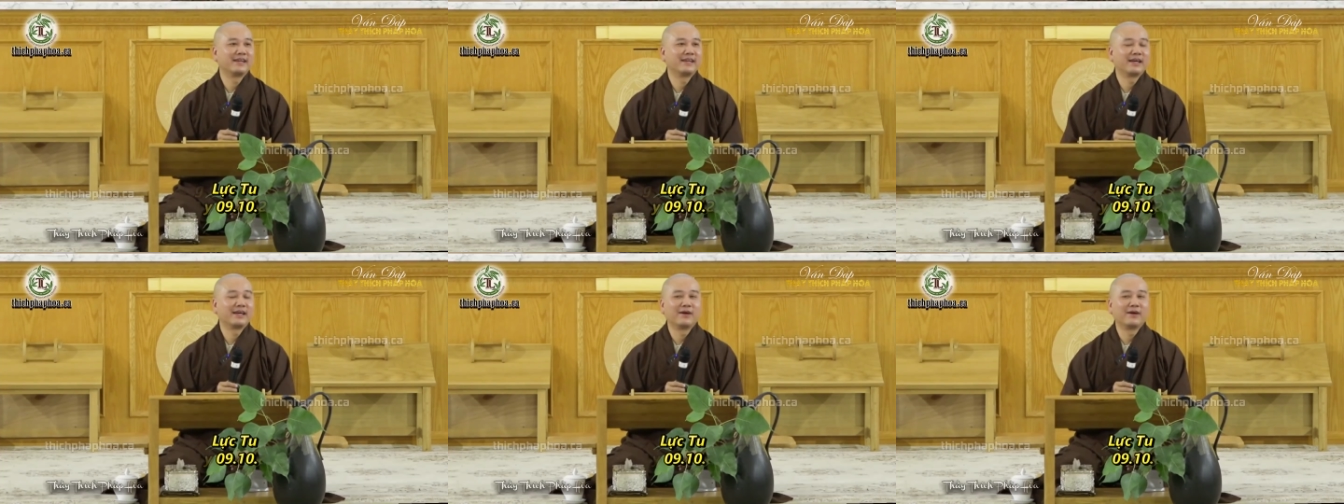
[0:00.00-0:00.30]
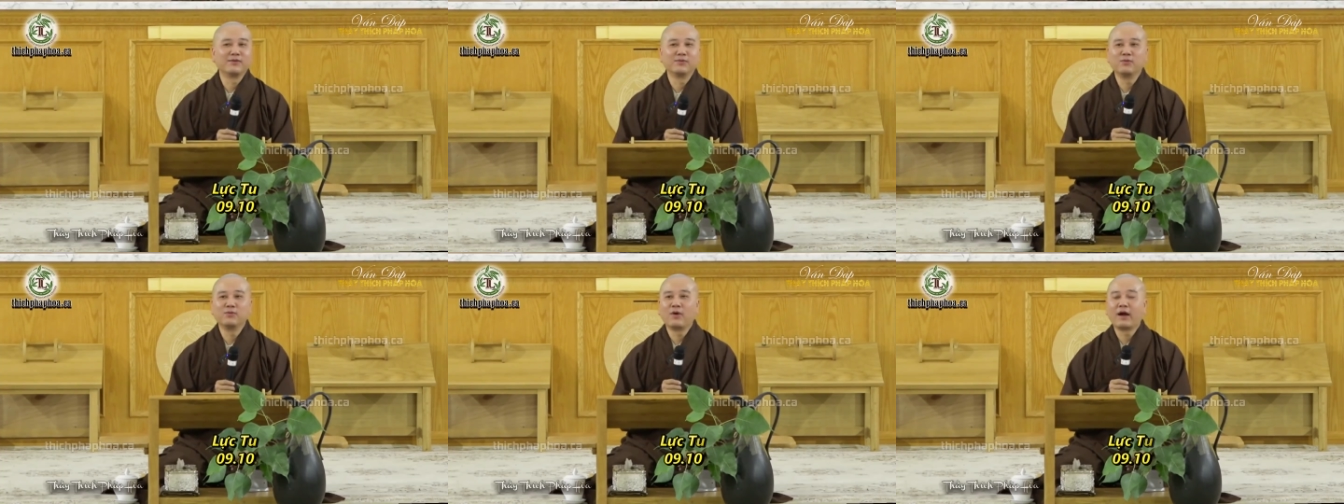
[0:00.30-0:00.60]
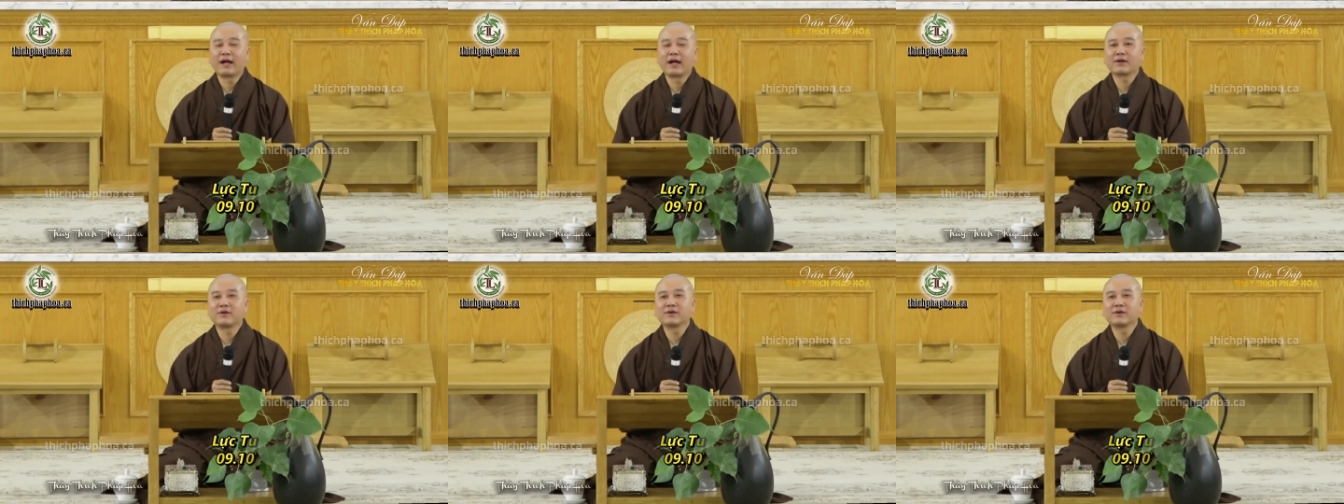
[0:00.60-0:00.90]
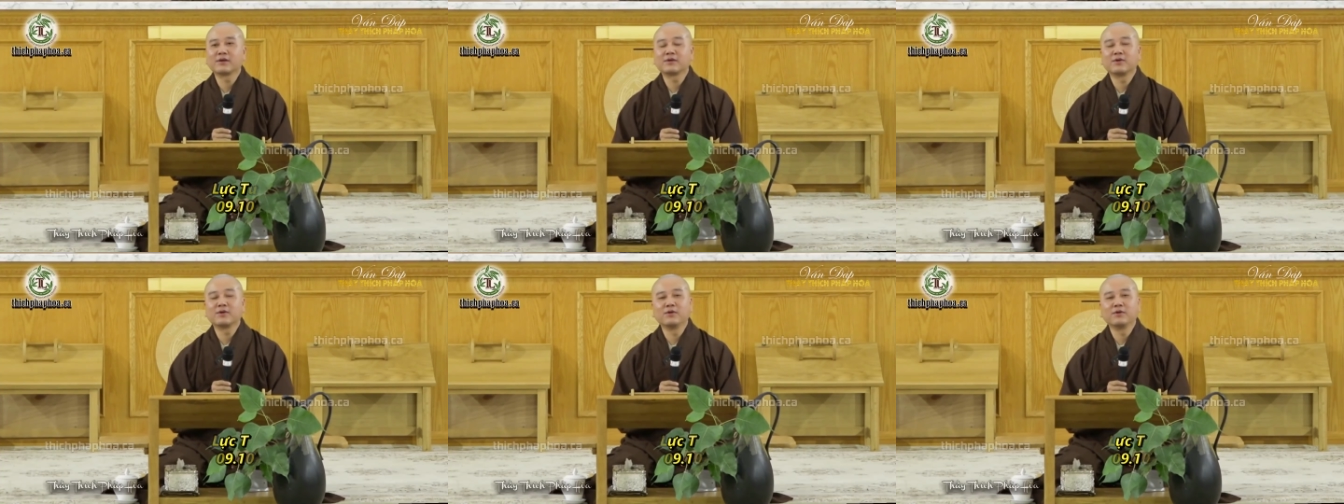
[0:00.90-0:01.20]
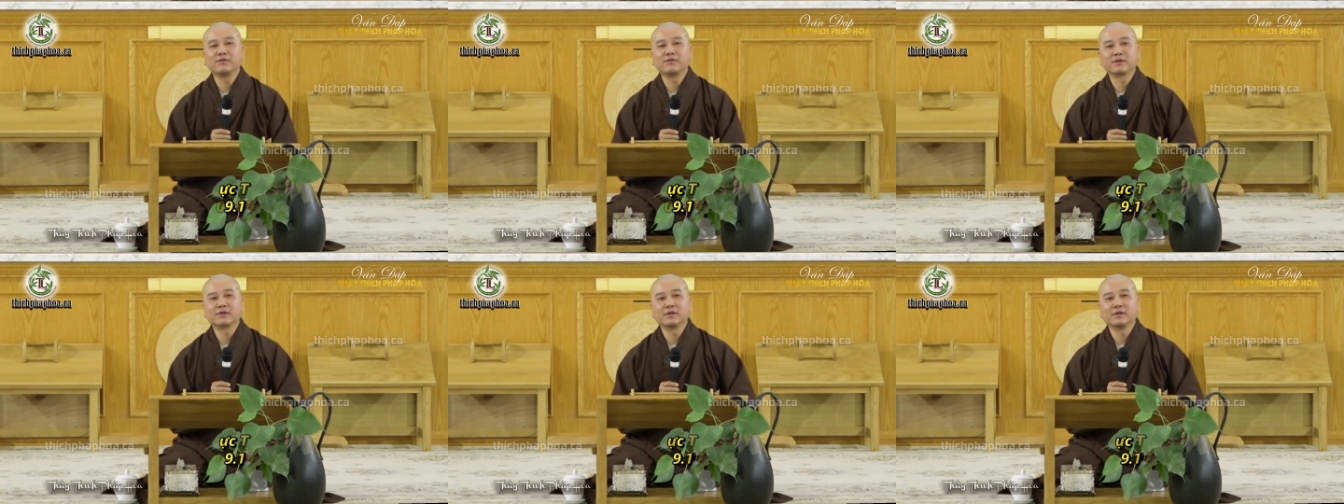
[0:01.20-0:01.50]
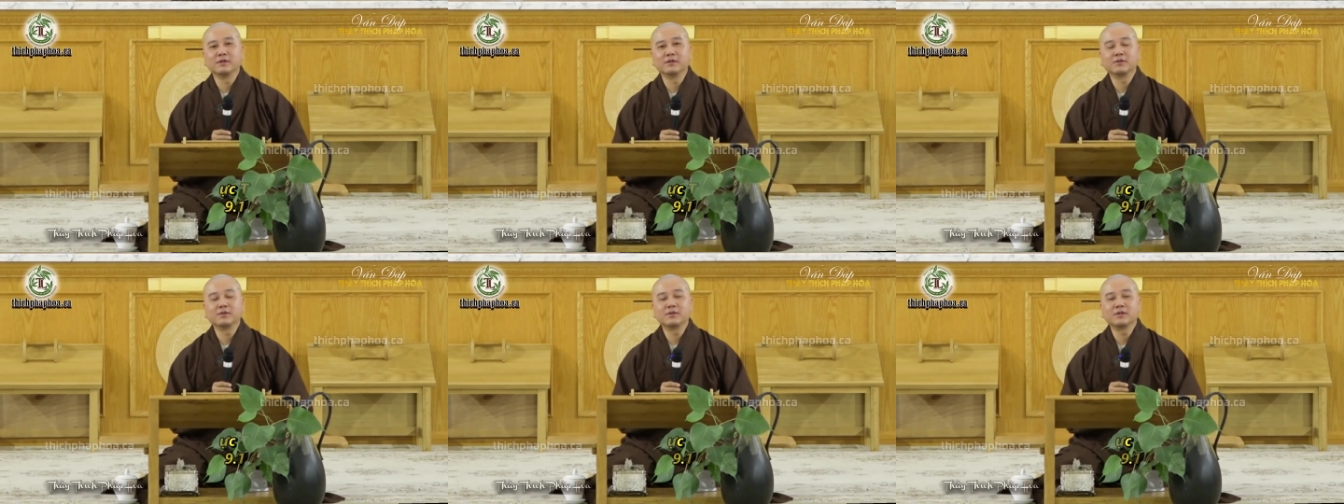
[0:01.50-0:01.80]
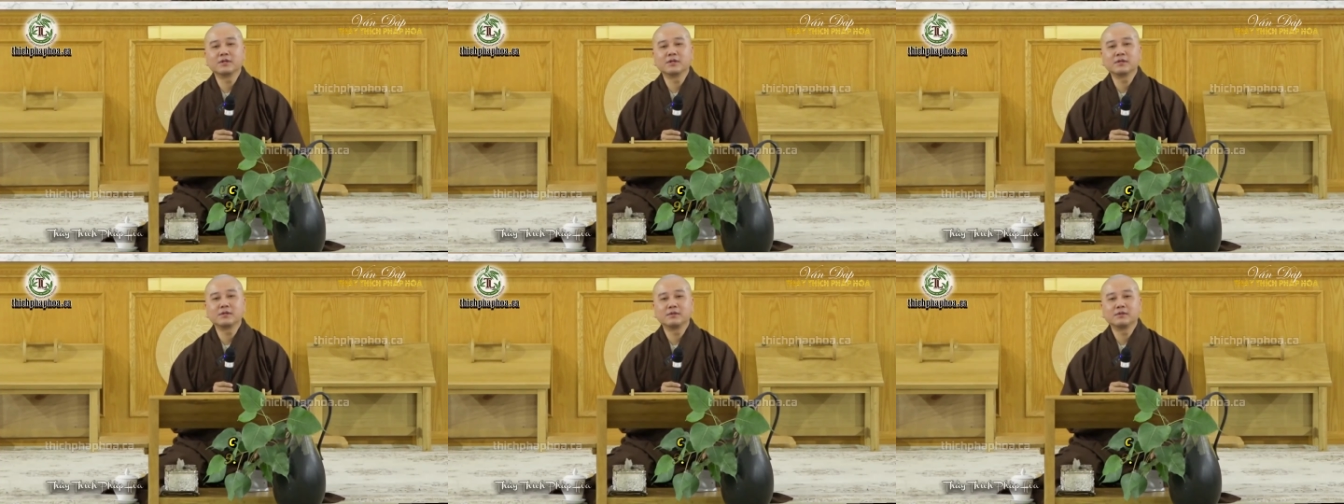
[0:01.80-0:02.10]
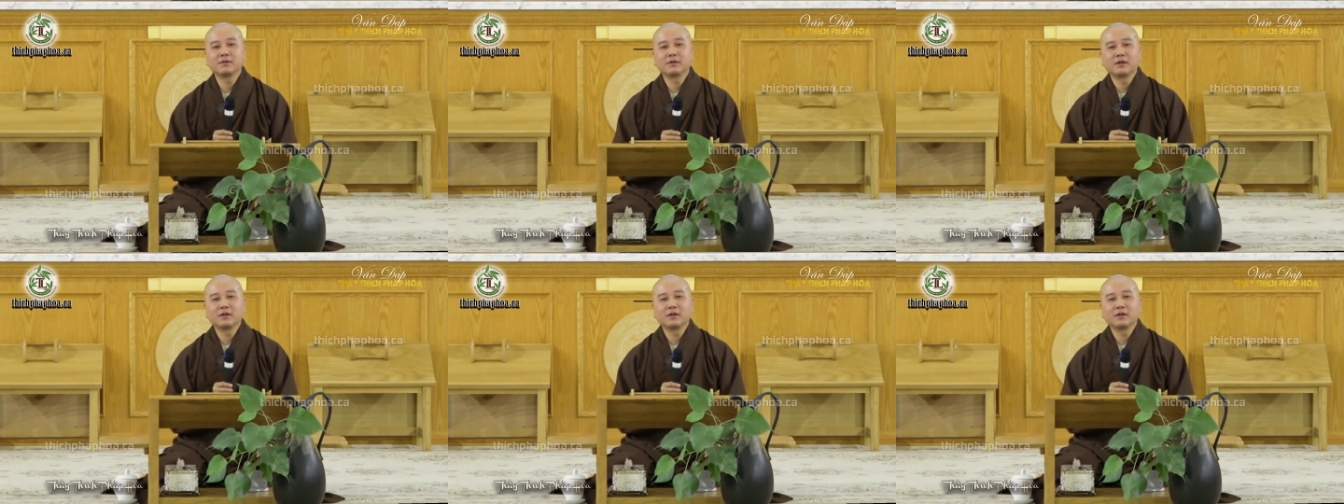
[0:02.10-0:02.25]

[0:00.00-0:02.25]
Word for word: Hôm qua có cái cô Phật tử của nói: